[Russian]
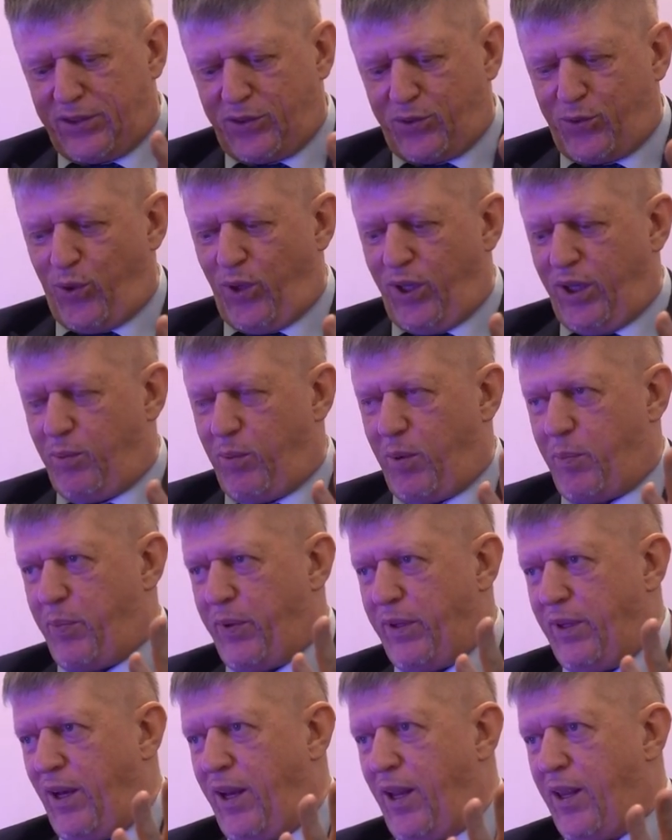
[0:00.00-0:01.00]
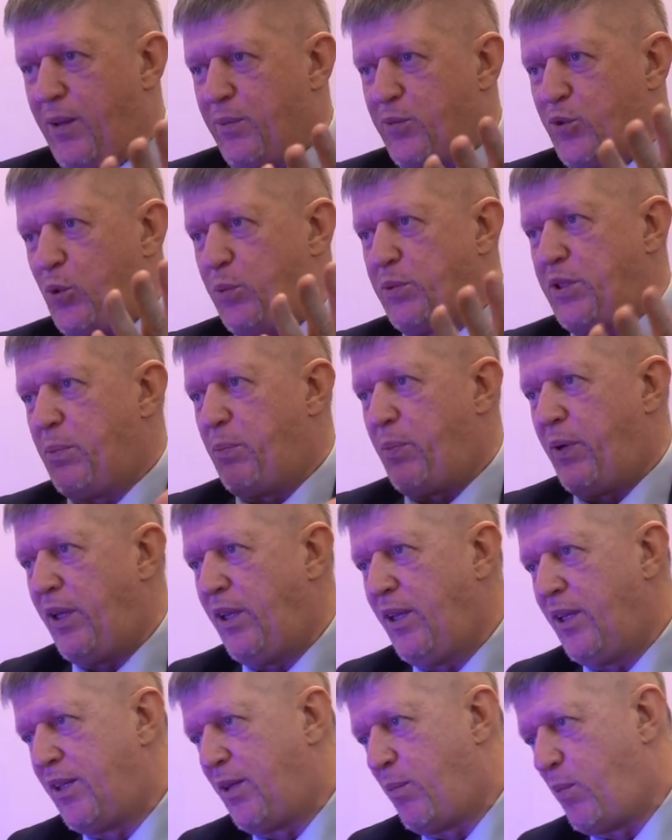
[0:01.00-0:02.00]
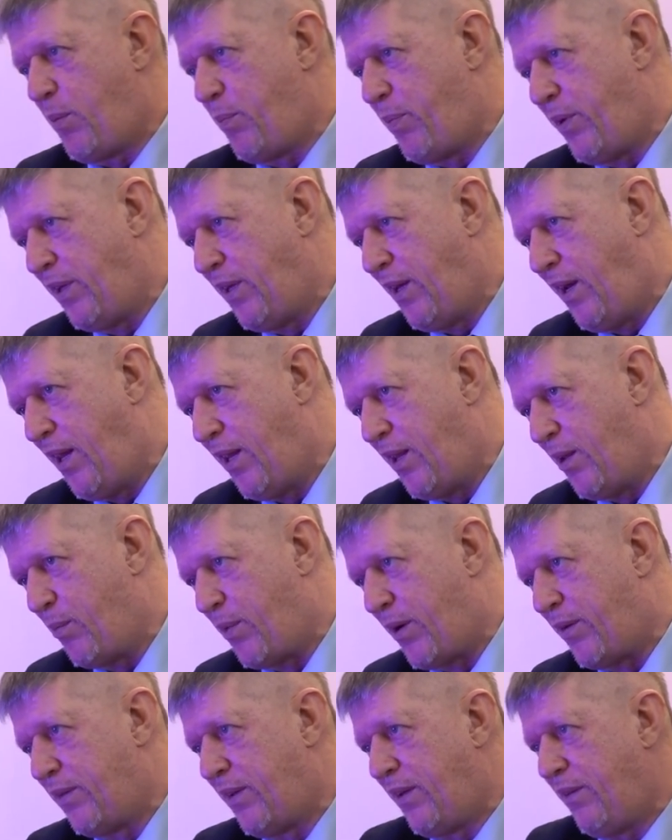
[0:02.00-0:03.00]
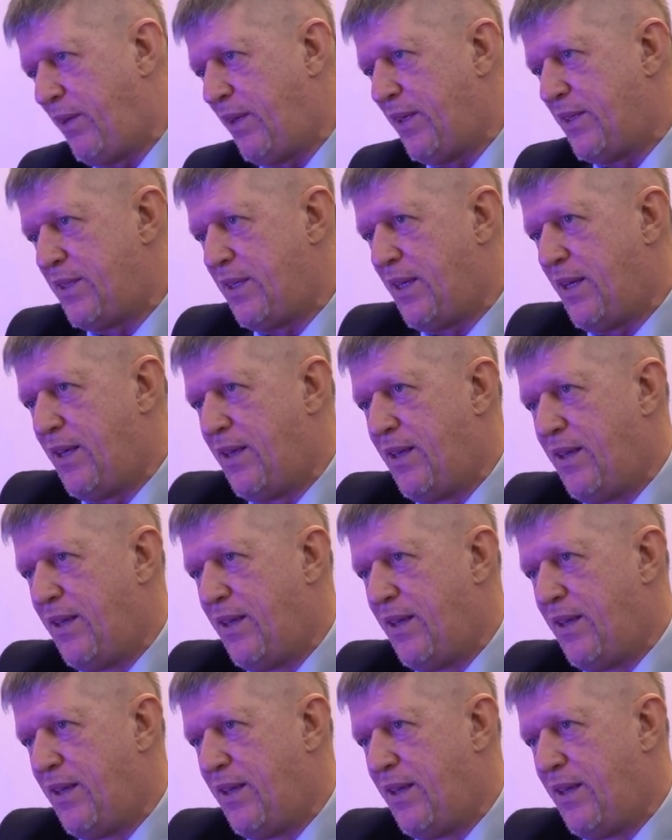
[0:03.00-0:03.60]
школьным определением, с общепринятым определением равновесия.